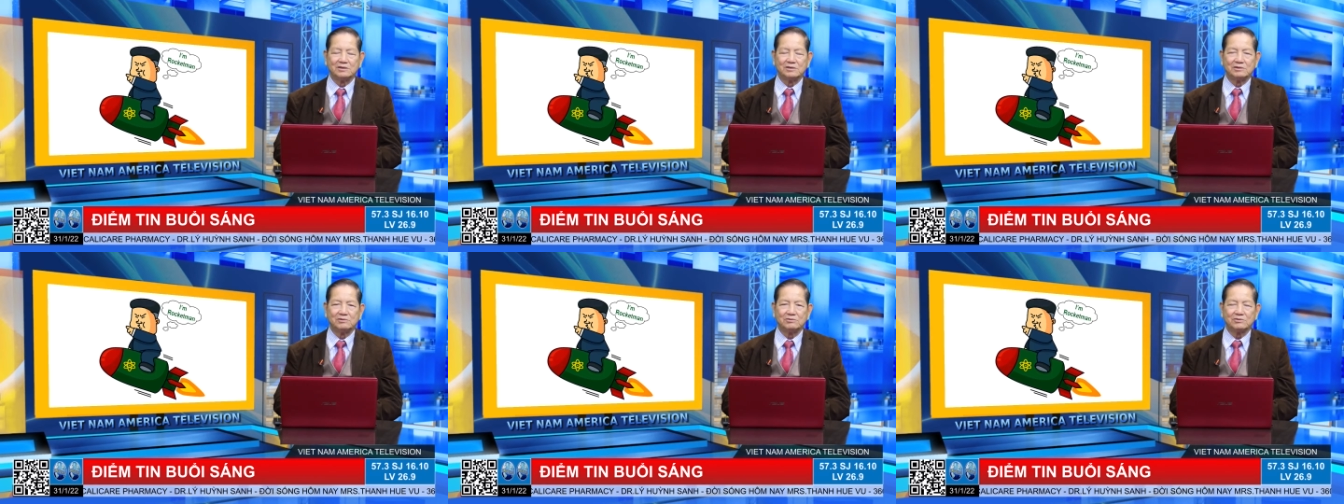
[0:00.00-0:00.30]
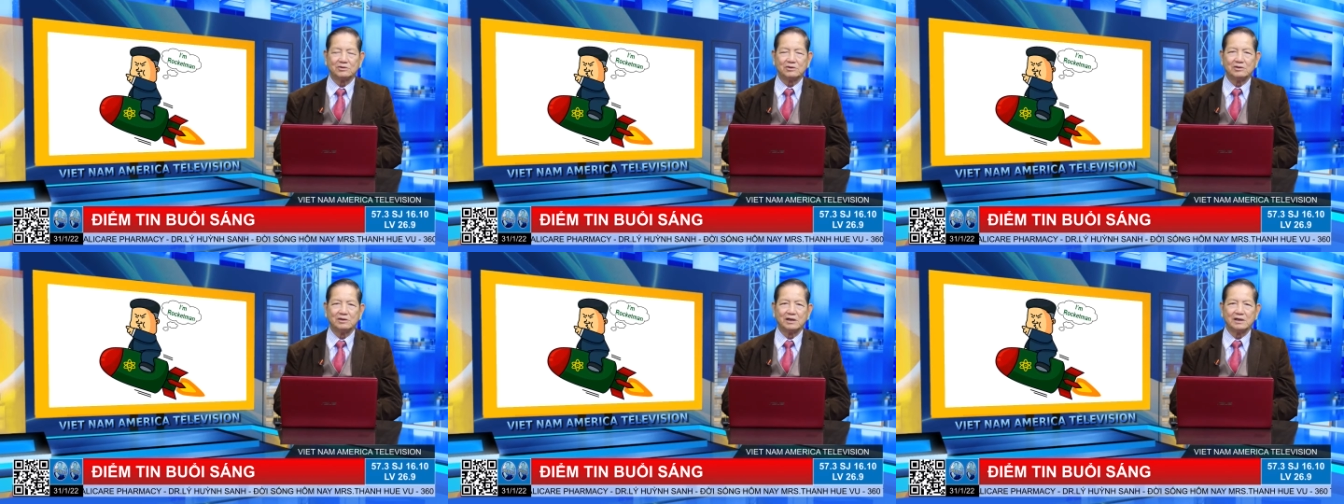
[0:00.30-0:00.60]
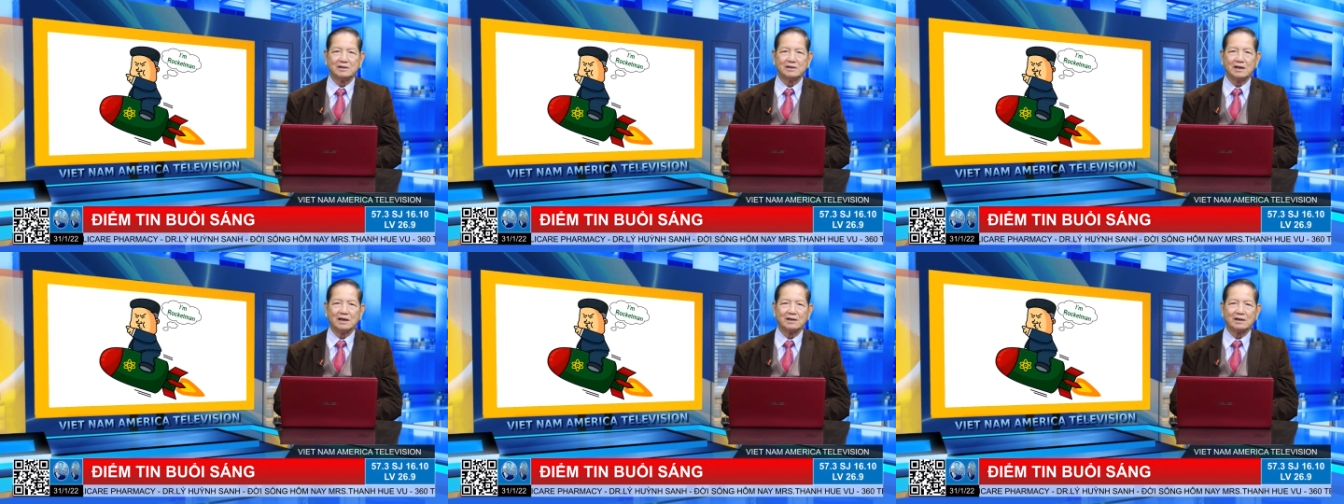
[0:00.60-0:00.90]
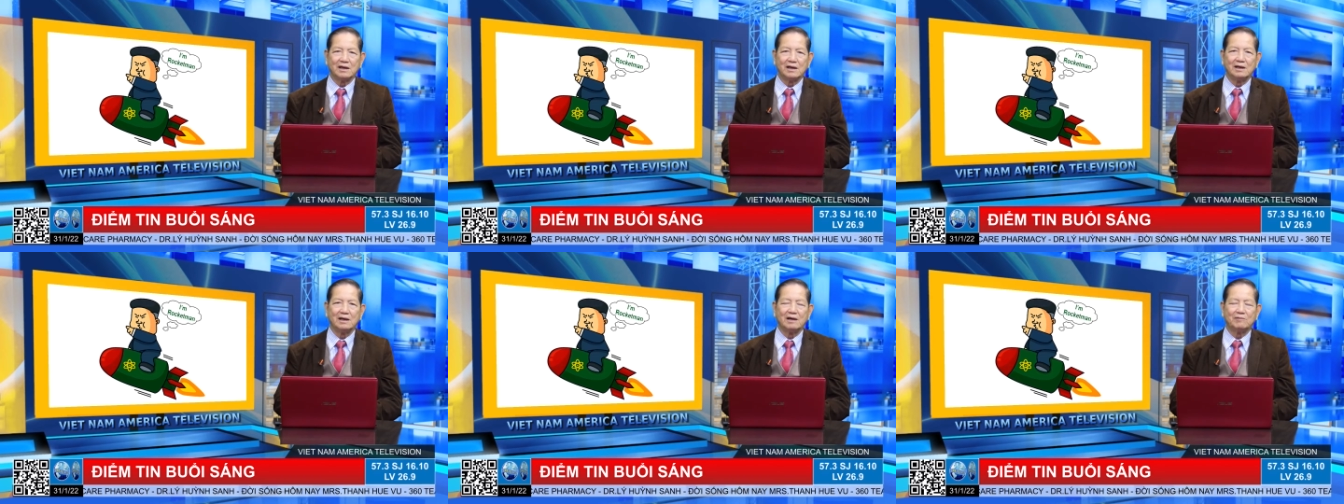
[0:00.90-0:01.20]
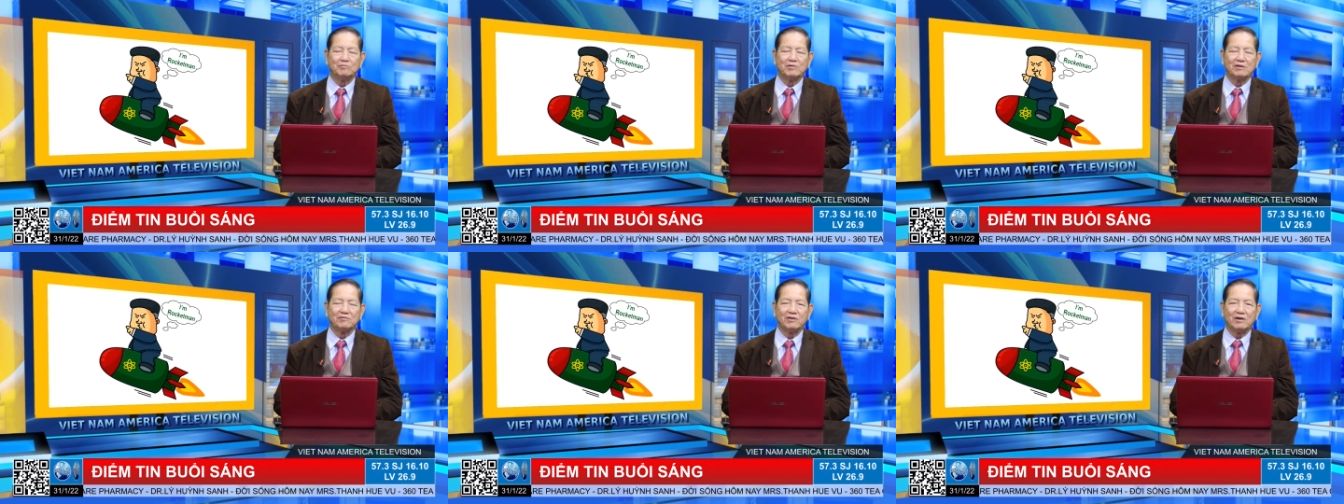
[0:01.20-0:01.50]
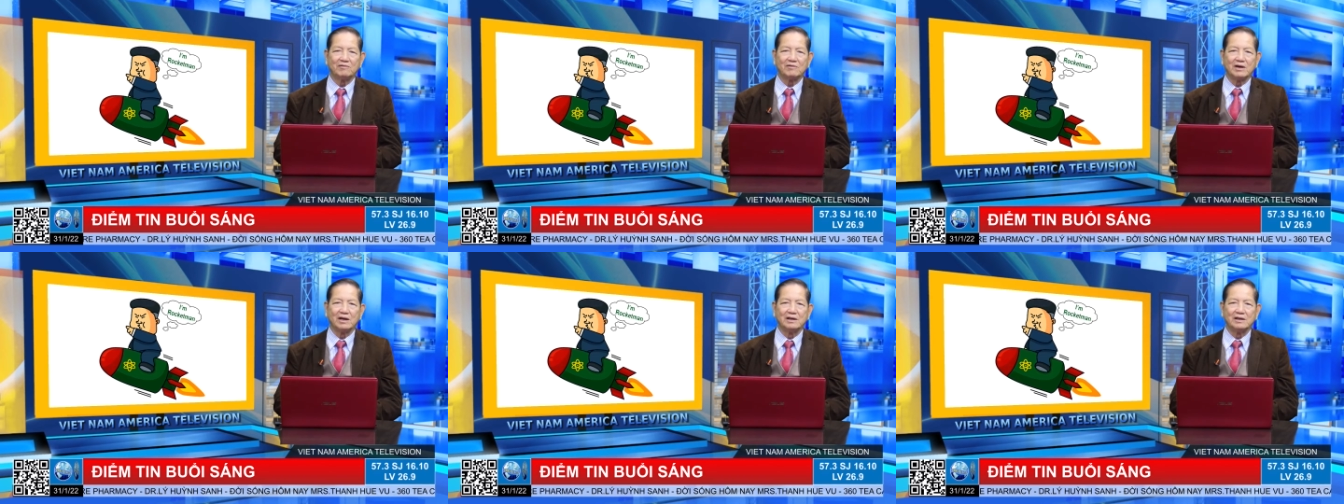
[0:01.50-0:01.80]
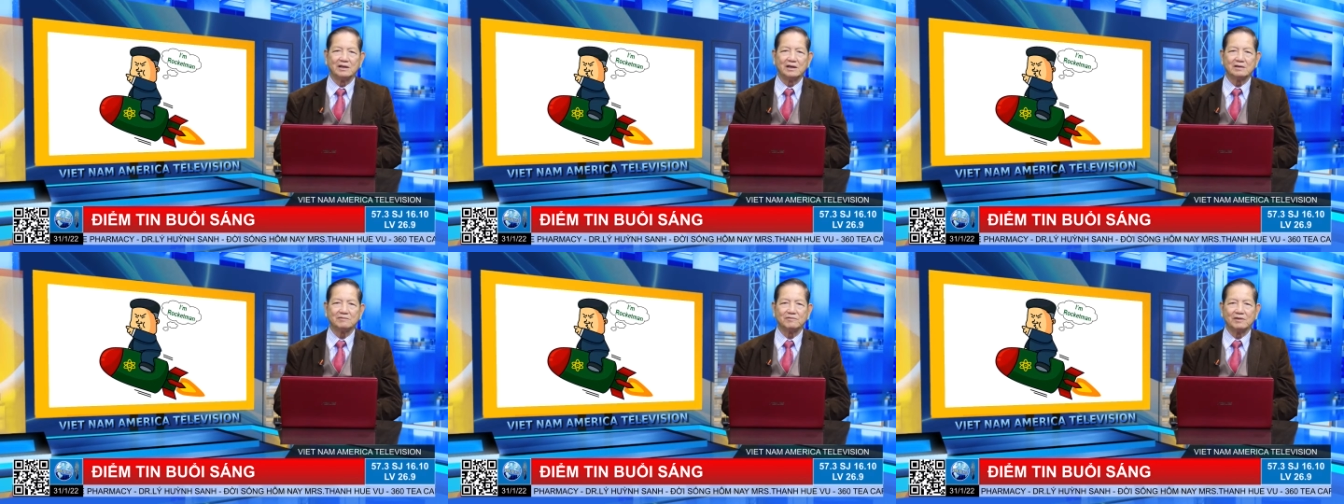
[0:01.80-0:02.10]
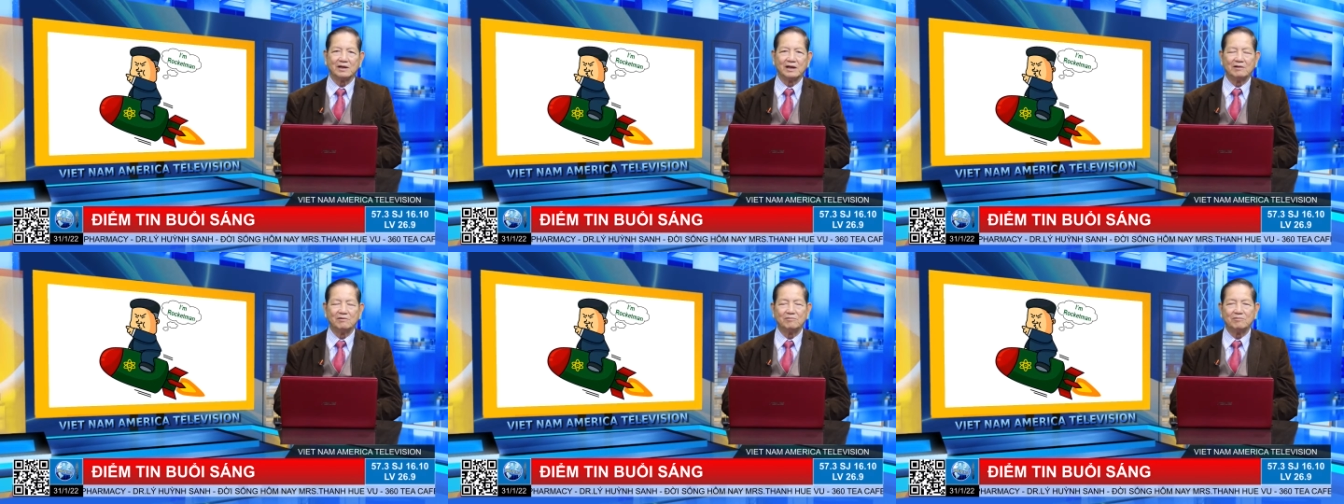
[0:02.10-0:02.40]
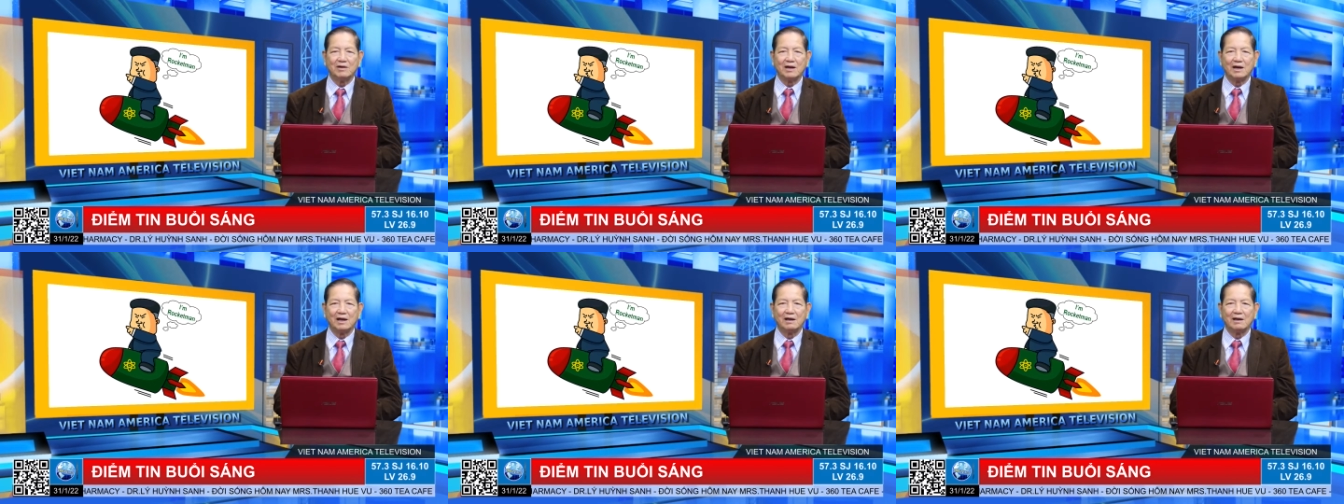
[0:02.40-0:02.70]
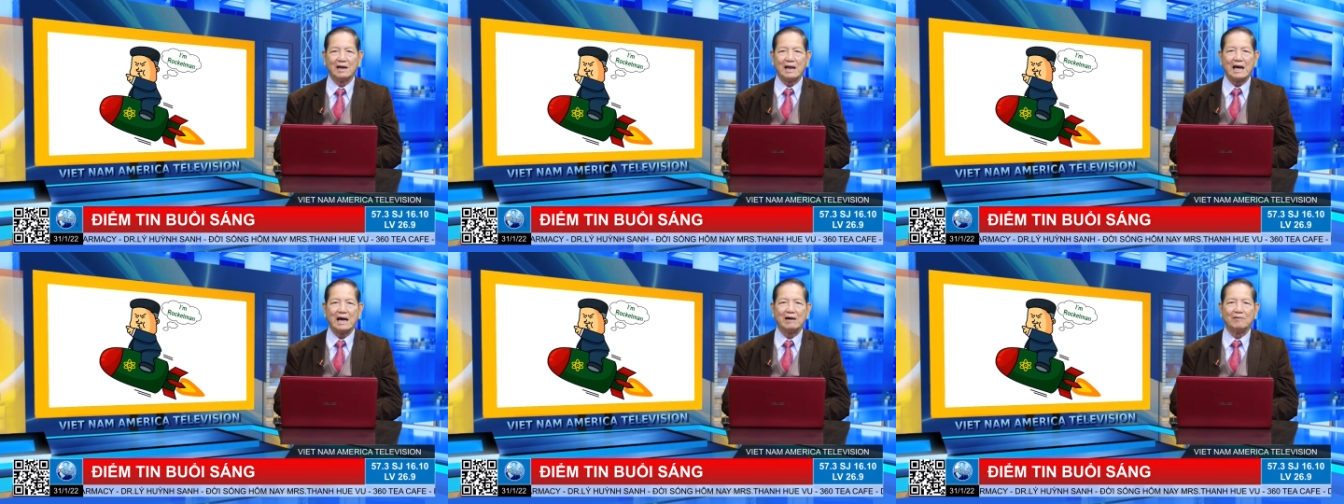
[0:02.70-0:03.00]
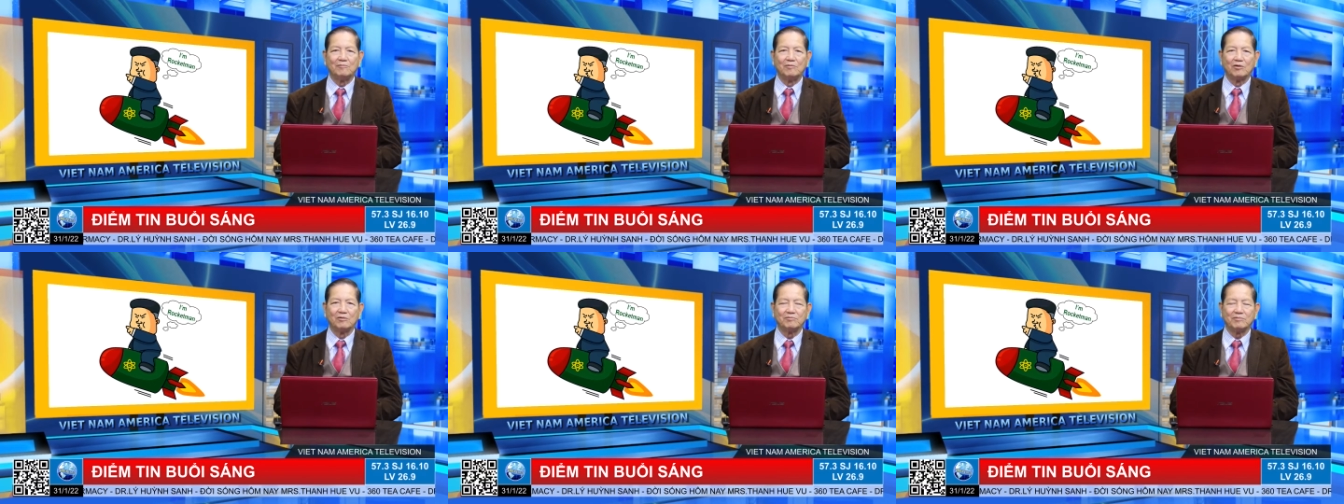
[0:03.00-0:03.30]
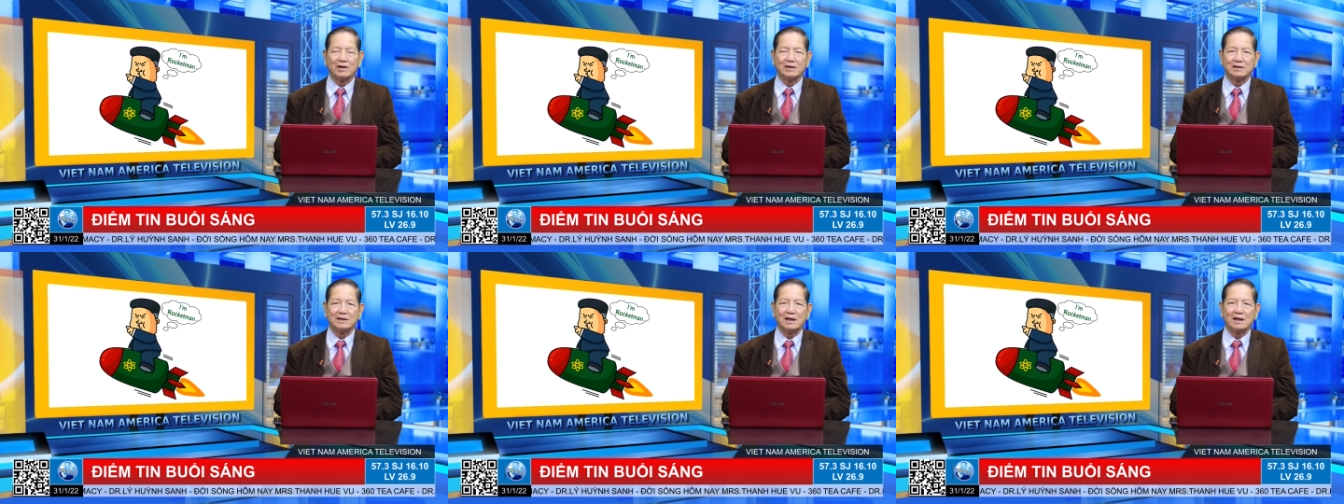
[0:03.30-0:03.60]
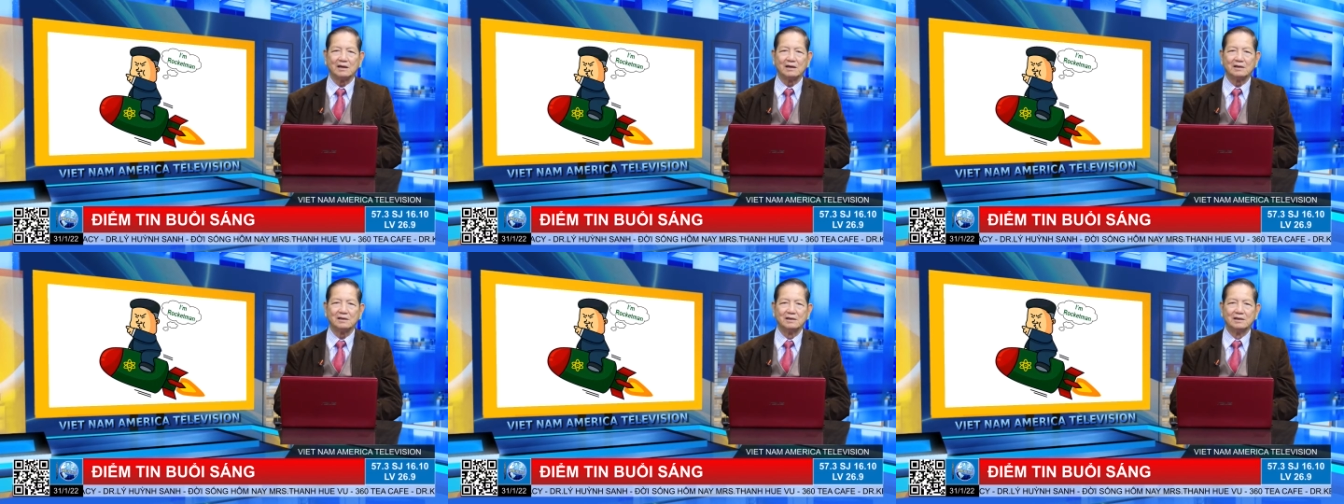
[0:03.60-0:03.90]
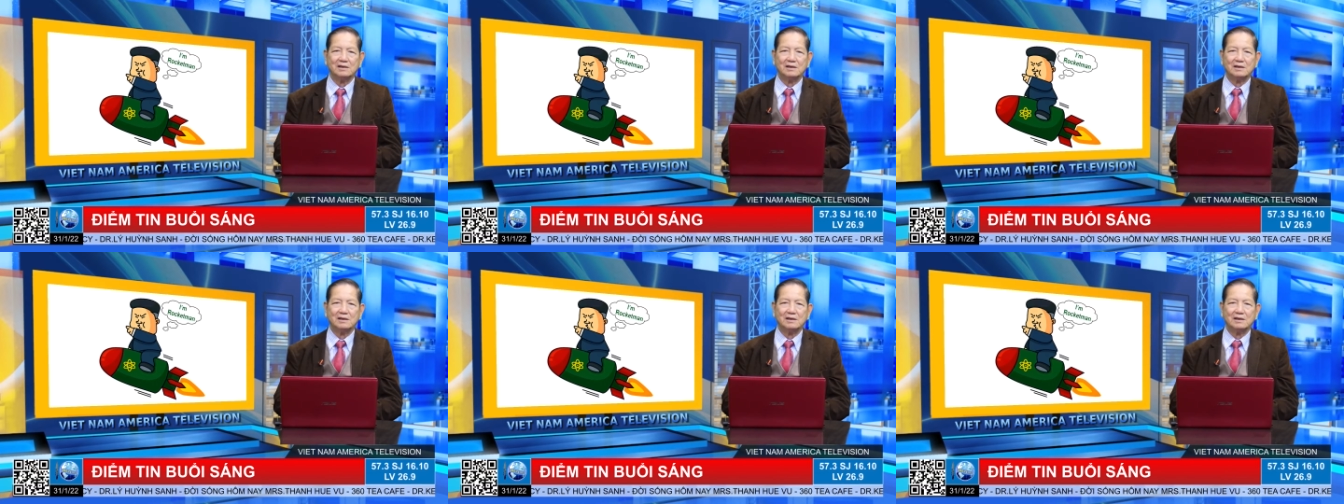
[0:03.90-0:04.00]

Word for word: chúng tôi nghĩ rằng đây là biện pháp cần thiết, và nếu mà lơ là một mặt trận đó,